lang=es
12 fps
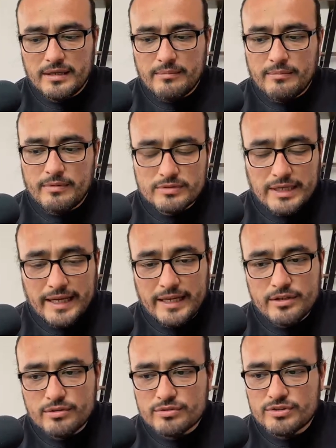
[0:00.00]

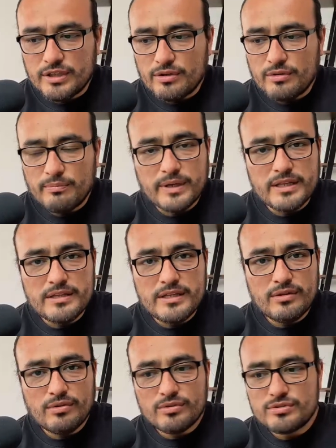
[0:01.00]
genios
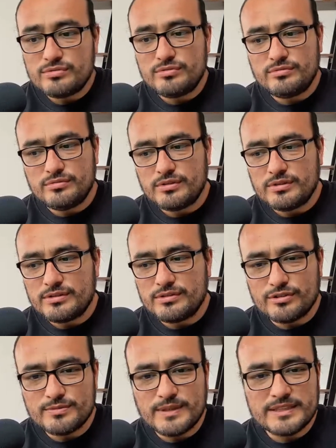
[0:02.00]
incomprendidos, ¿no?
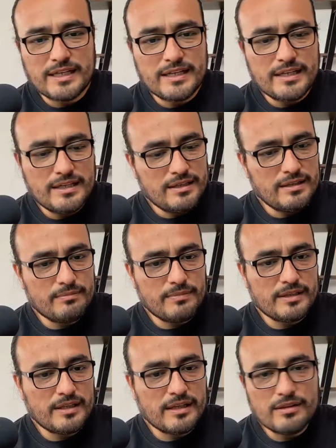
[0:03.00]
Los ves ahí
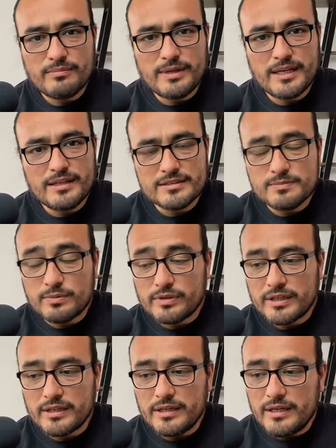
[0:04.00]
inventando madres
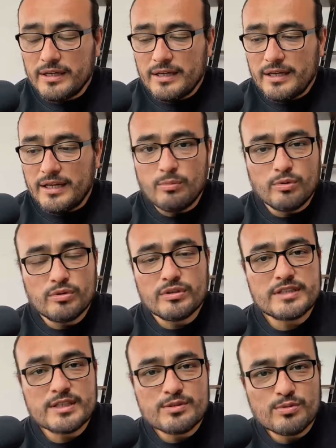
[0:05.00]
porque el mundo está
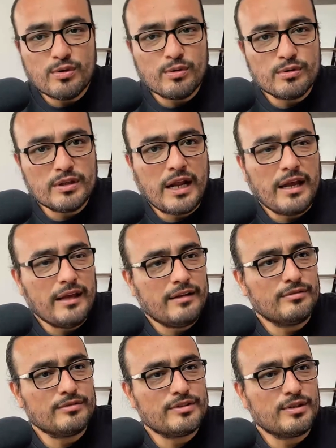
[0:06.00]
en su contra,
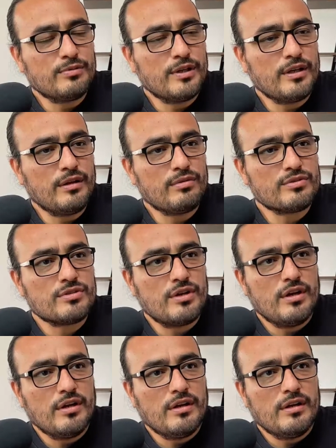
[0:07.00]
¿no? Según ellos.
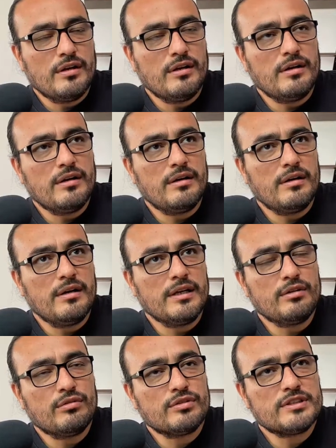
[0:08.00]
Ah, y
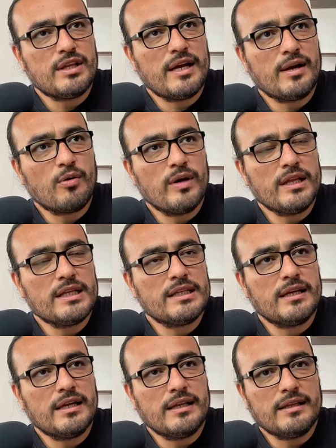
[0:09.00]
no se dan
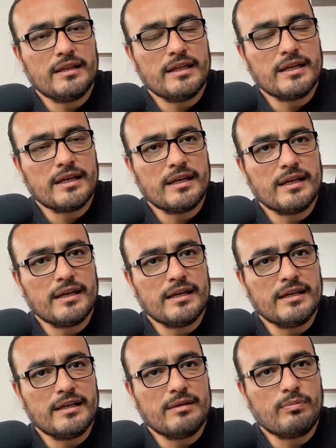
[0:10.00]
cuenta de que
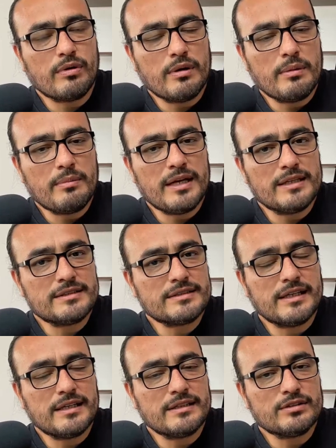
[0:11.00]
el problema es
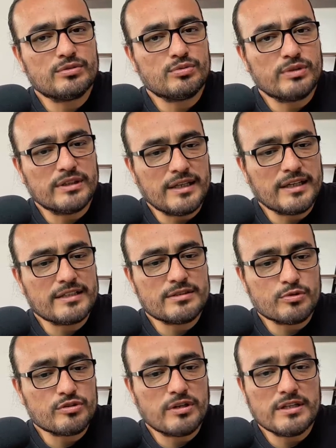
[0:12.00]
que su inteligencia
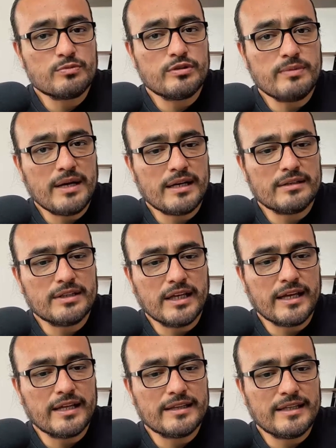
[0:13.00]
emocional es muy baja y
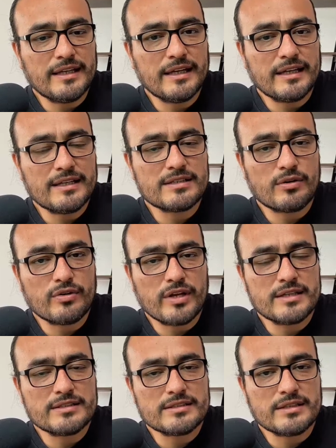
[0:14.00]
que tienen que desarrollar
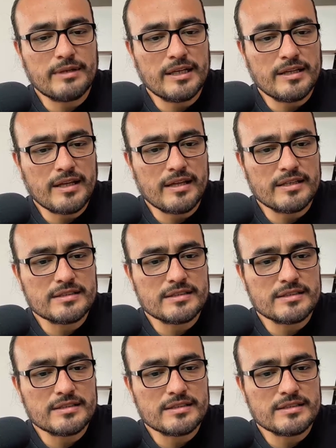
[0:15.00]
esas habilidades